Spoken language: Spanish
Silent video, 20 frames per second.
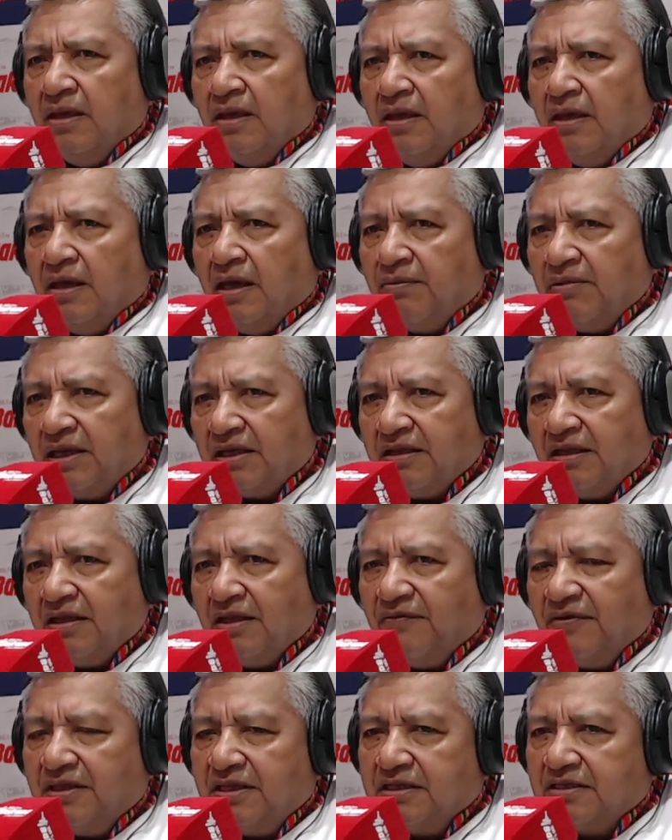Hablar de
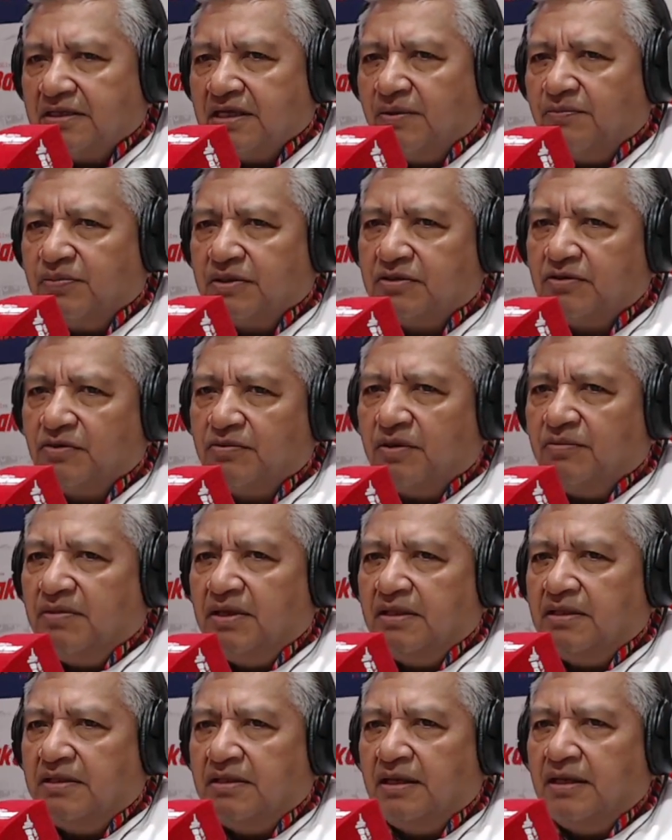la fanesca, pues
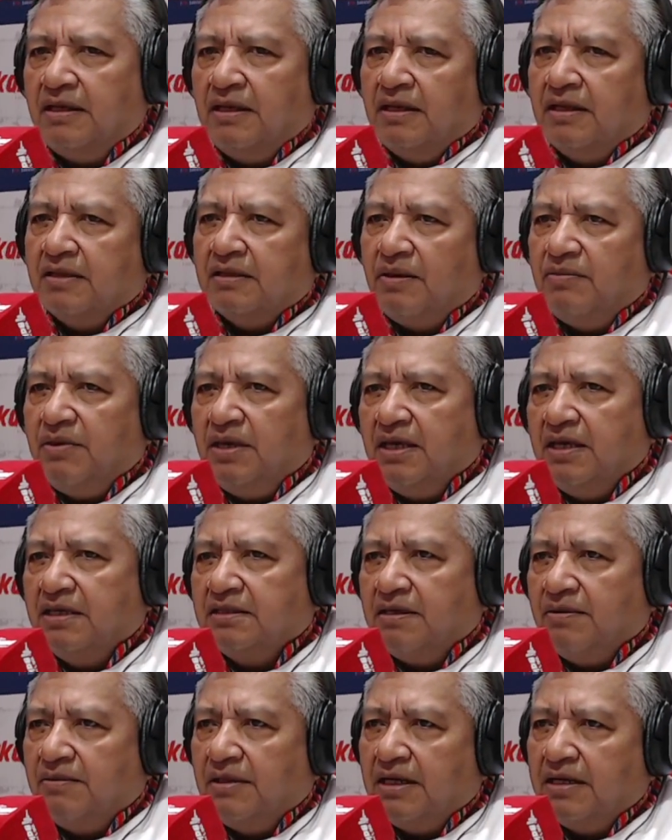obviamente también
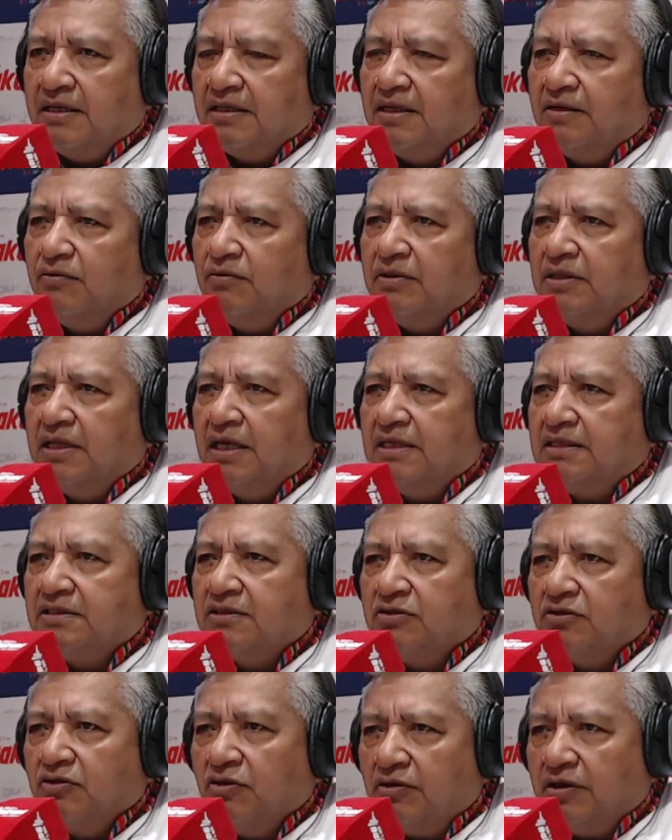es hablar de una
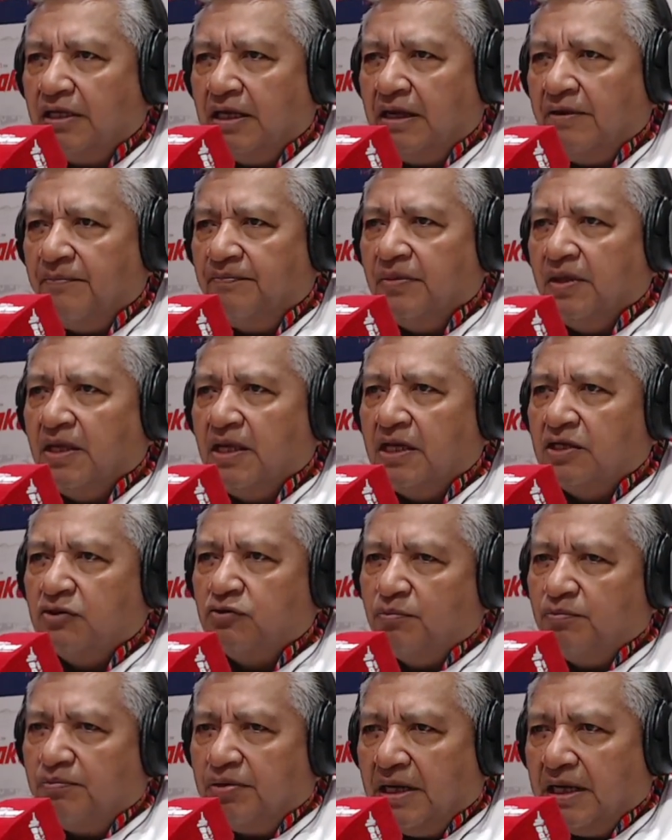historia,
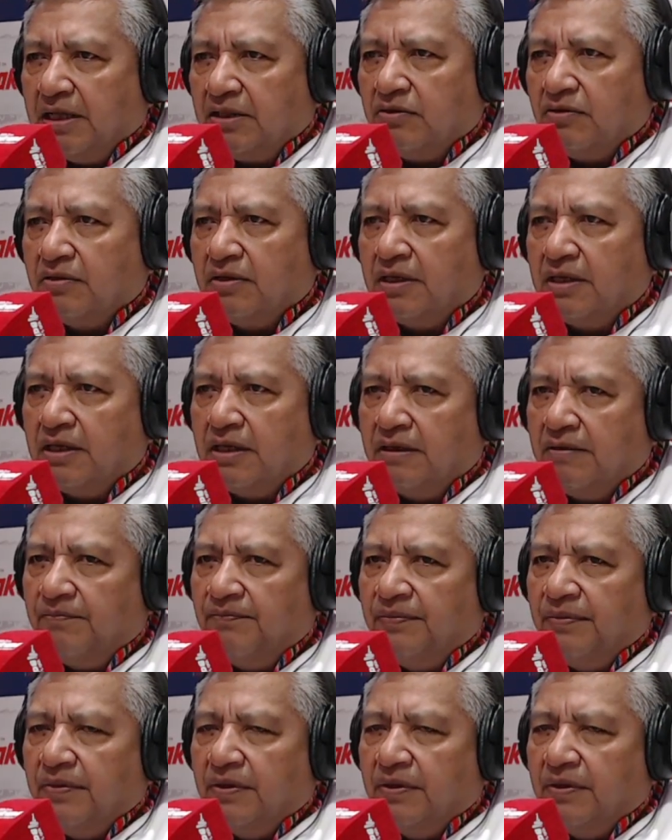es un plato que,